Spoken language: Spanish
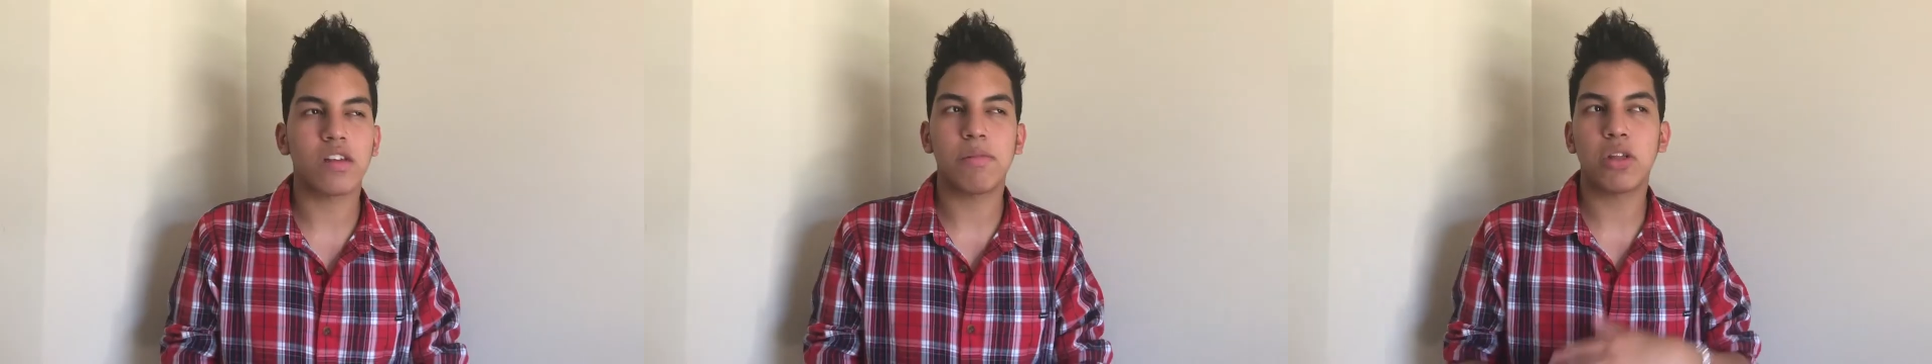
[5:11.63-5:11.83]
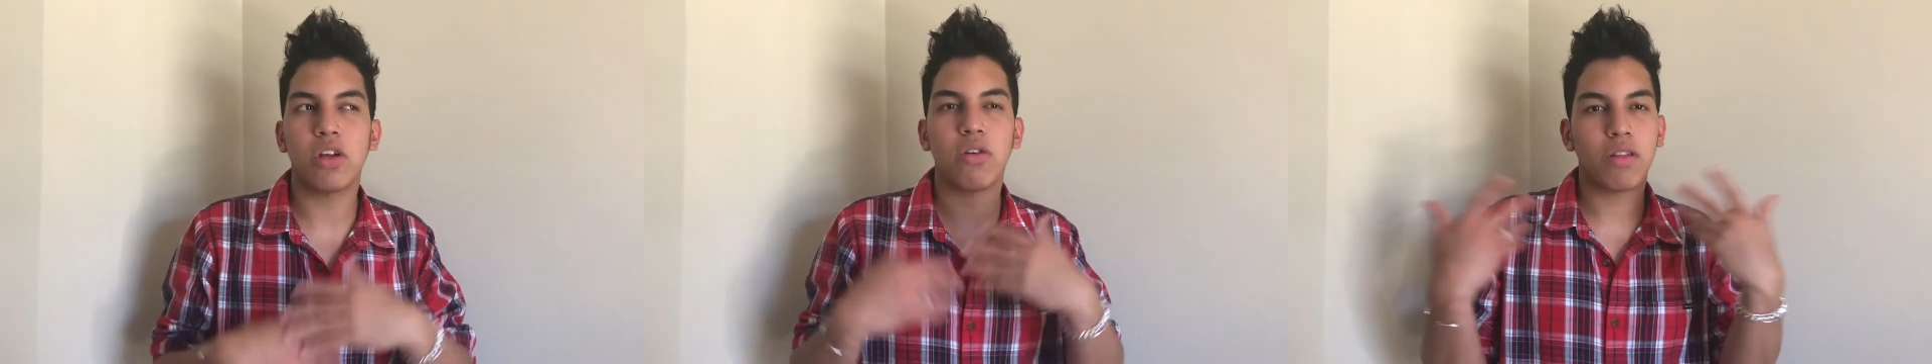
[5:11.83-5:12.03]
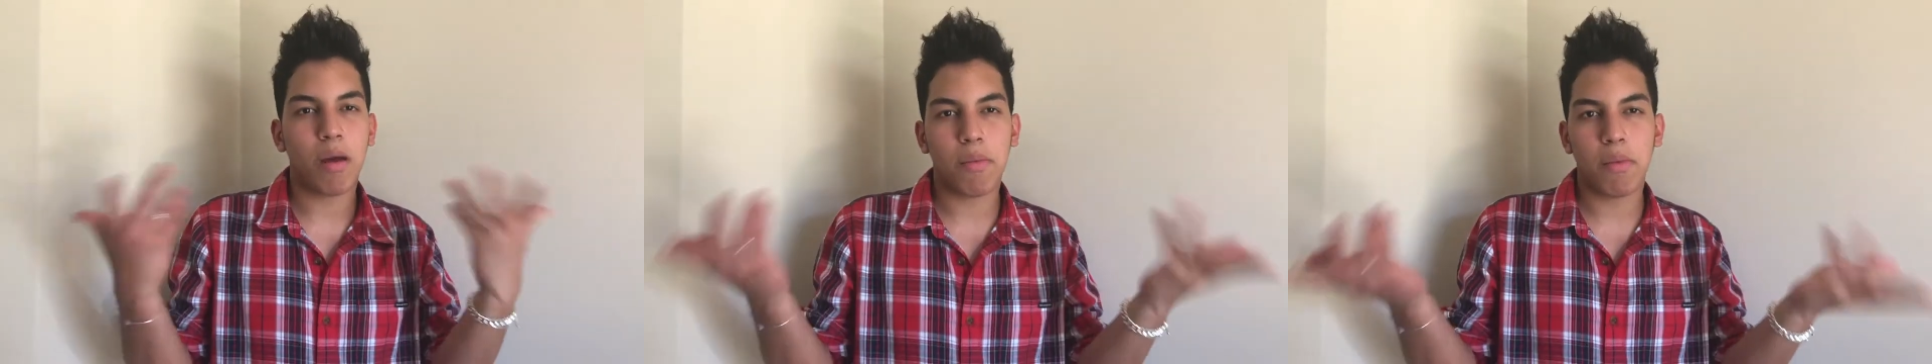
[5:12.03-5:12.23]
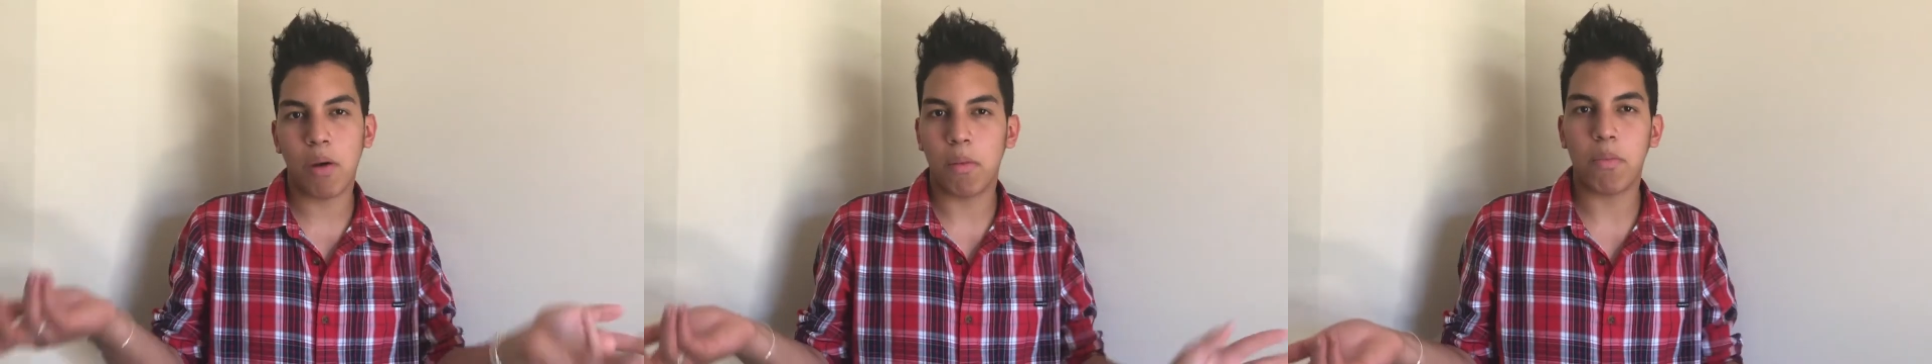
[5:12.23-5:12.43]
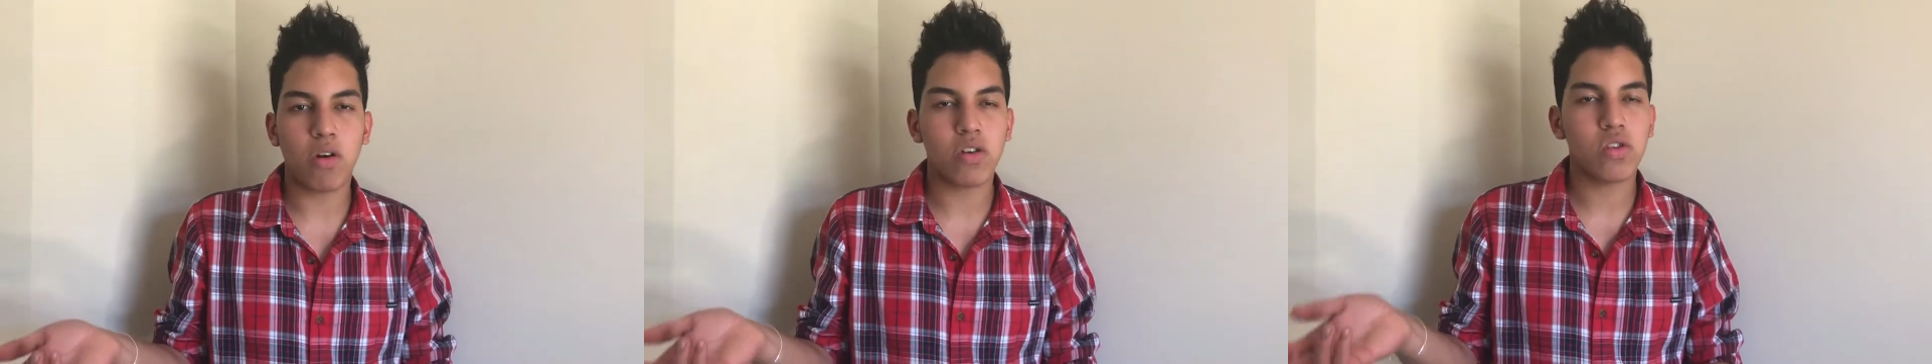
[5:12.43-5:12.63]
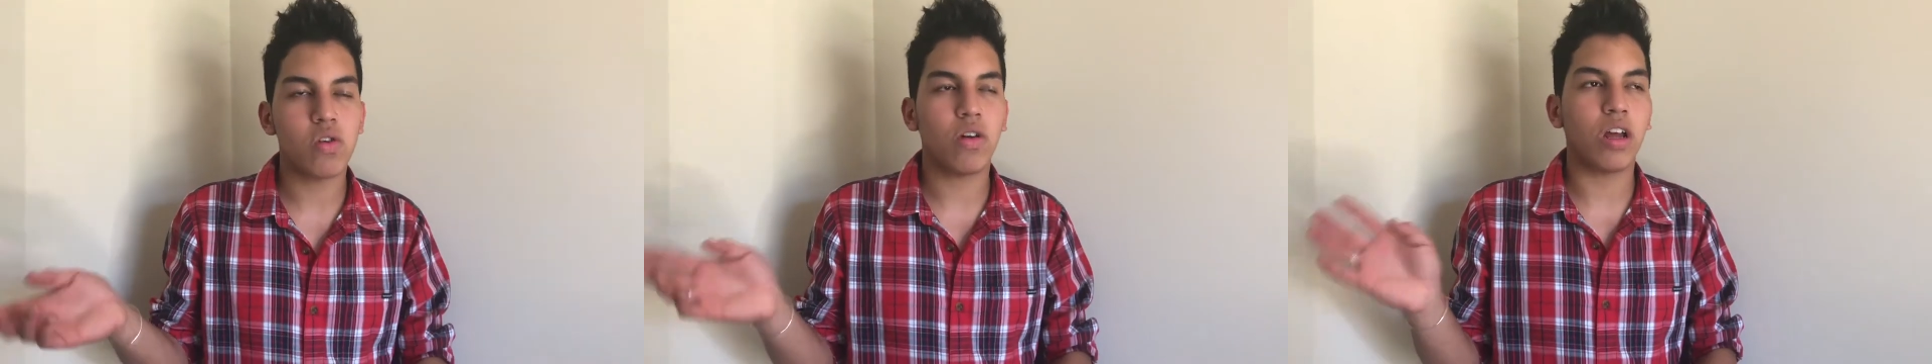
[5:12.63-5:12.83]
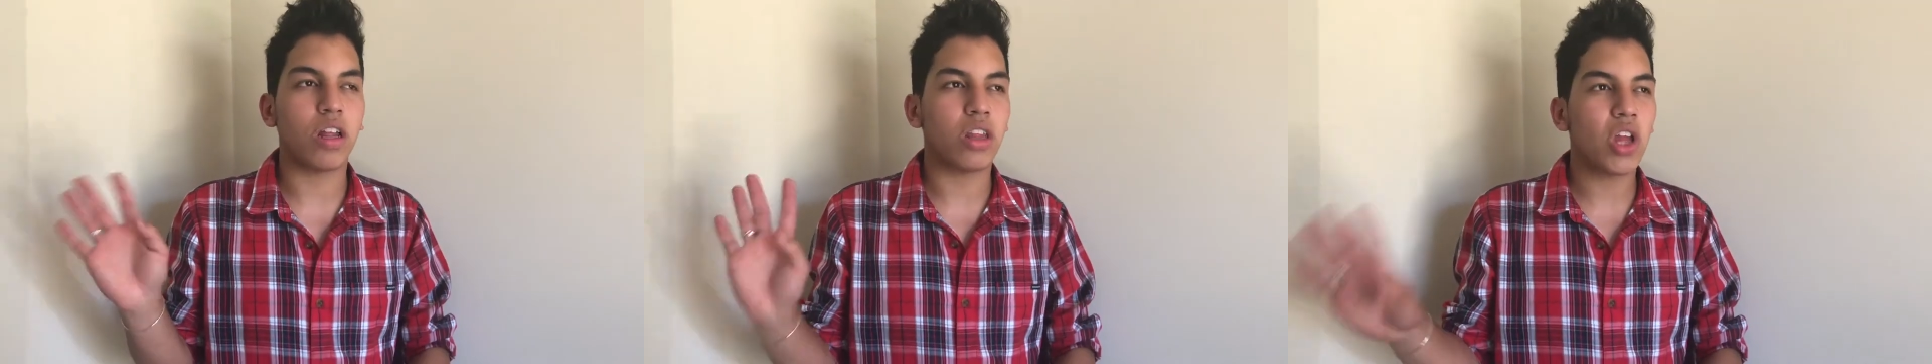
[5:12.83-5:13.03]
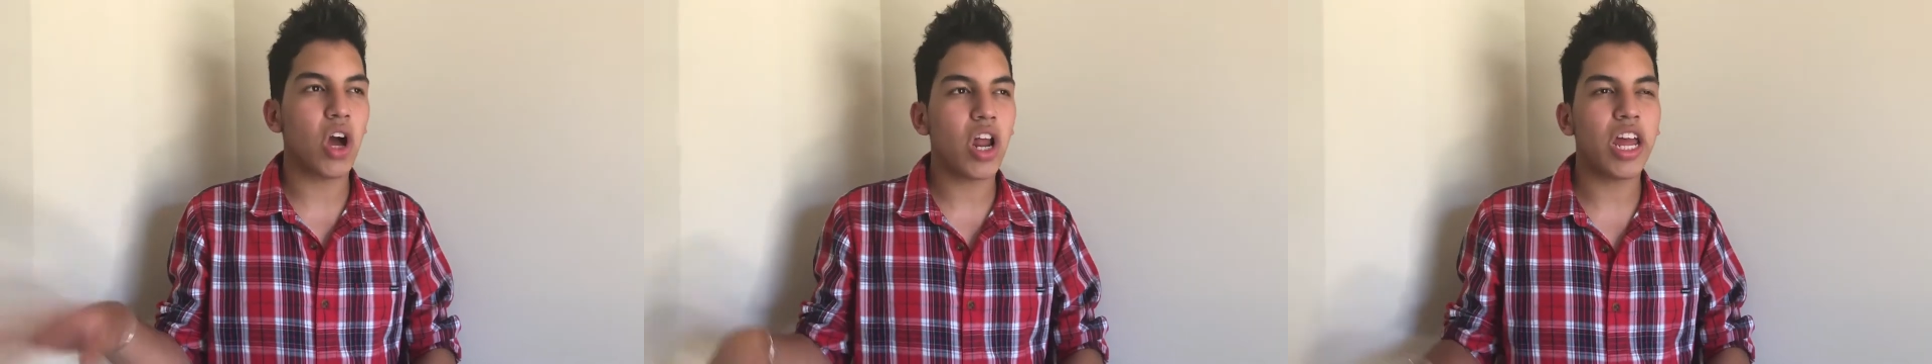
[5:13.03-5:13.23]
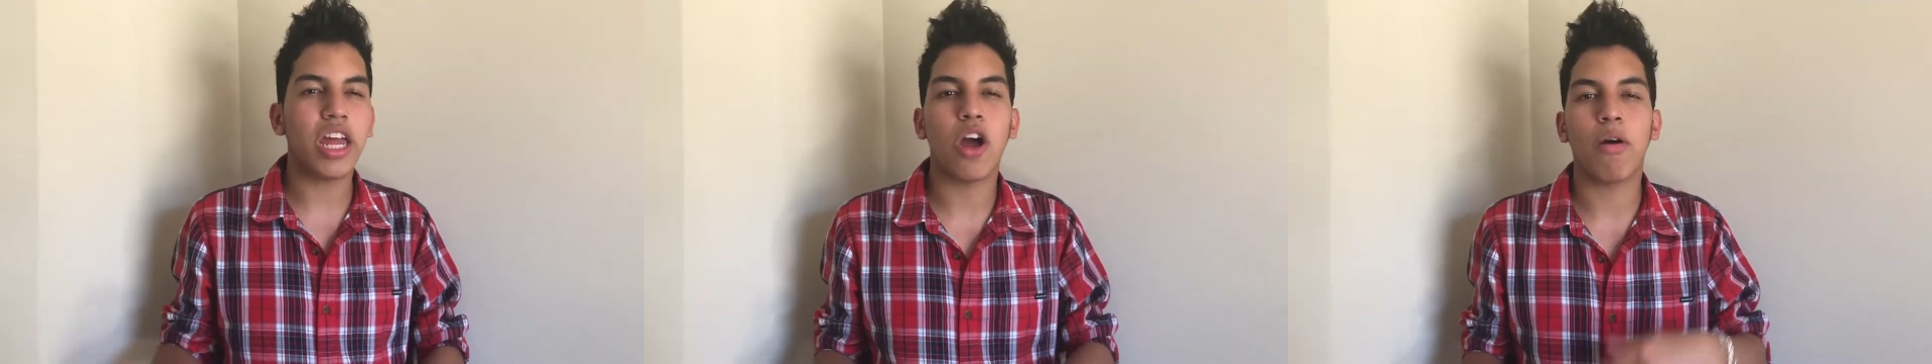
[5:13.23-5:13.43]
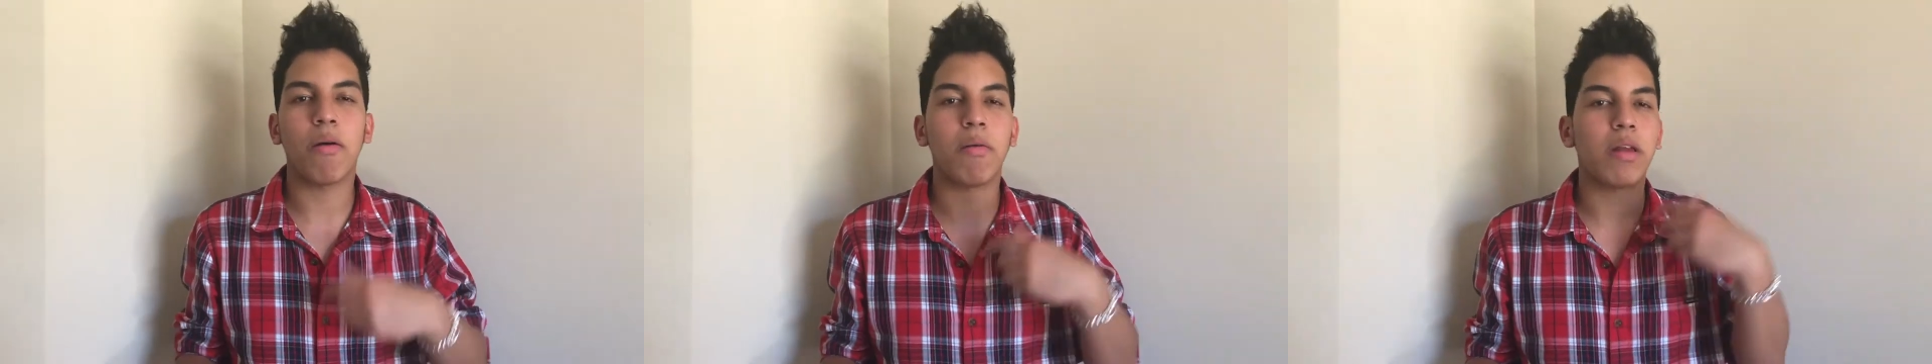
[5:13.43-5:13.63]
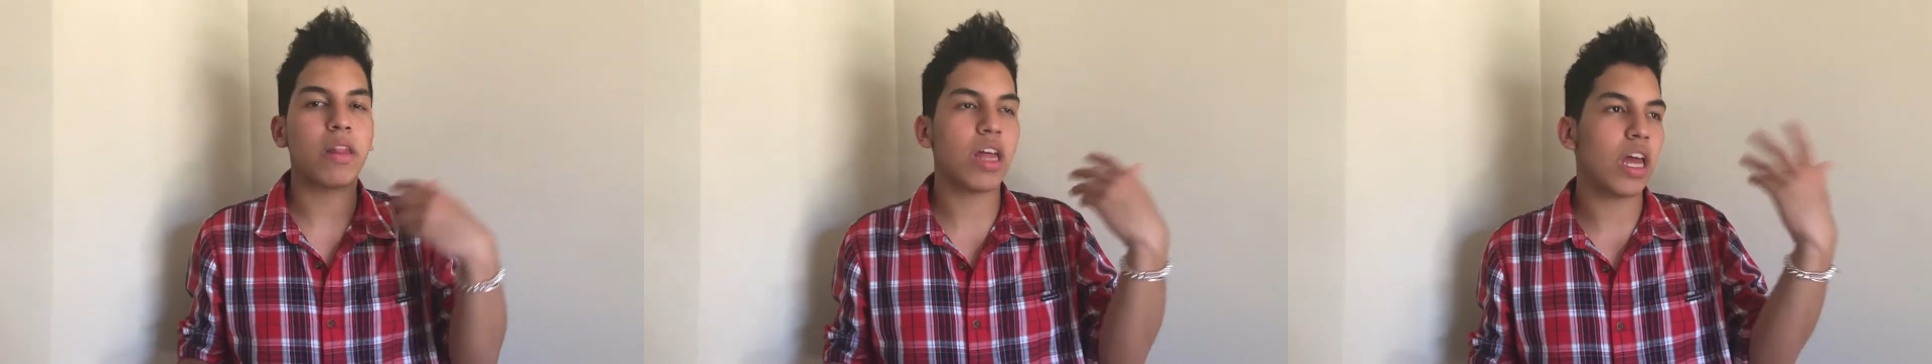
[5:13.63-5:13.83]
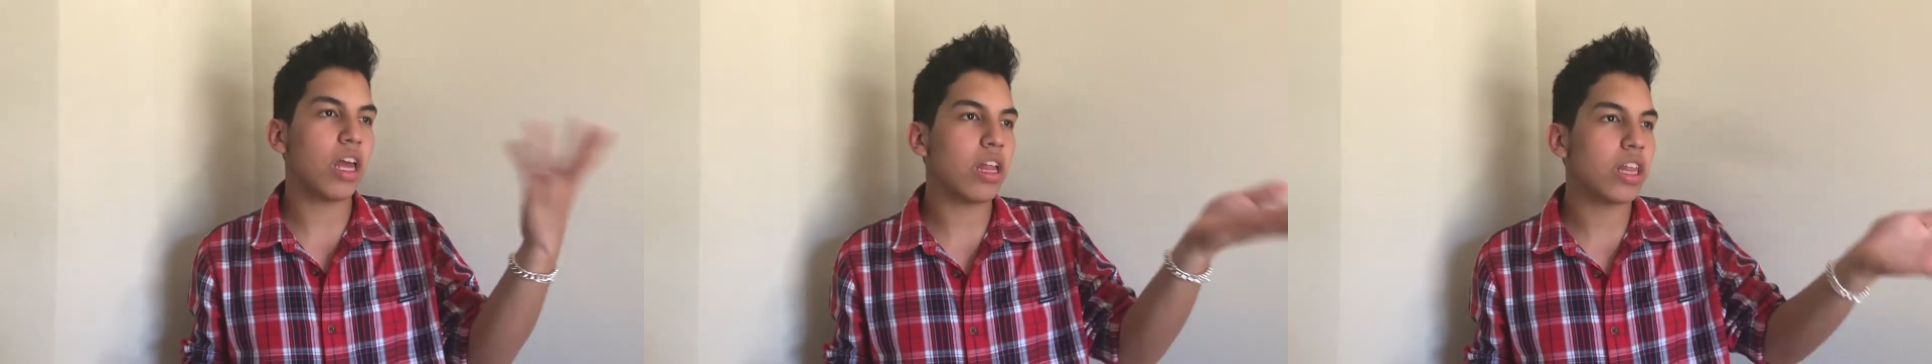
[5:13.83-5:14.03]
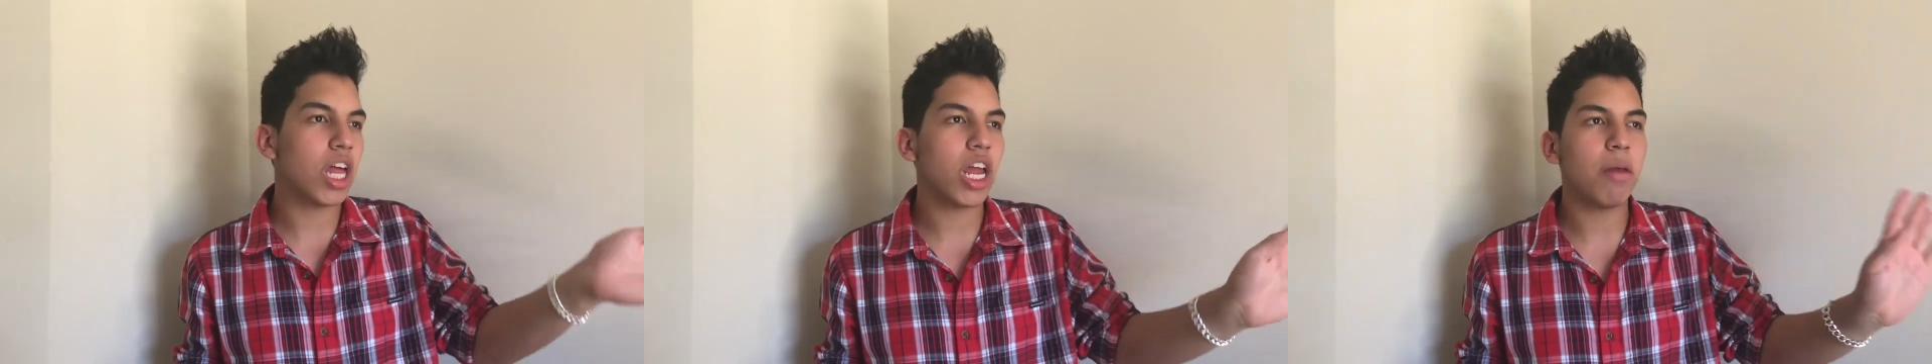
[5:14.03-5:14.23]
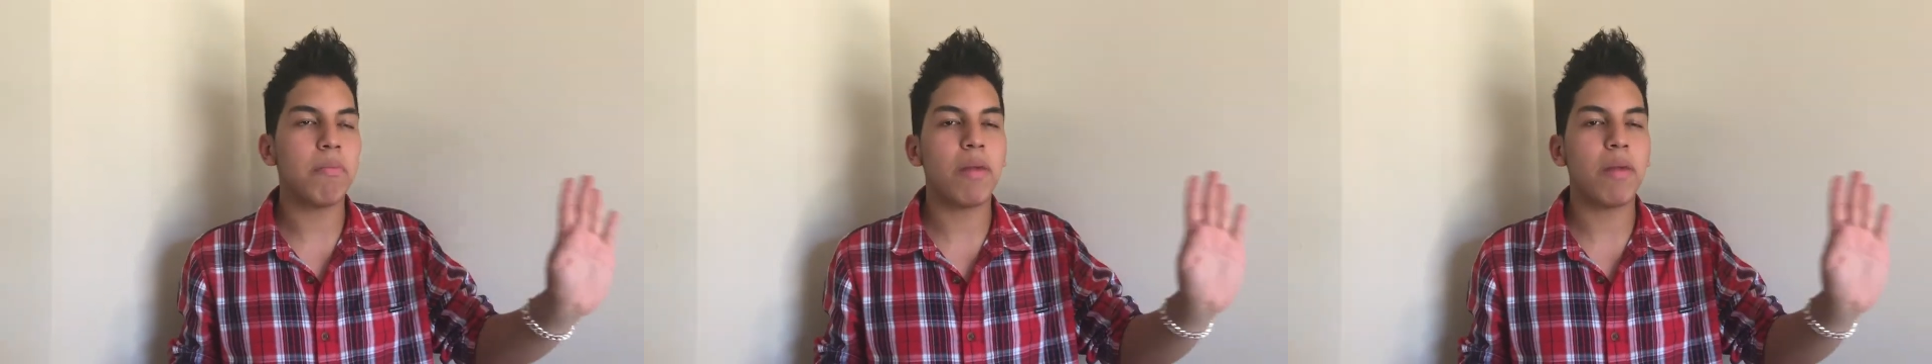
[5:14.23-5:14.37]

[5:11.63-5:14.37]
tipo tiene también un poco de suscriptores y obviamente es de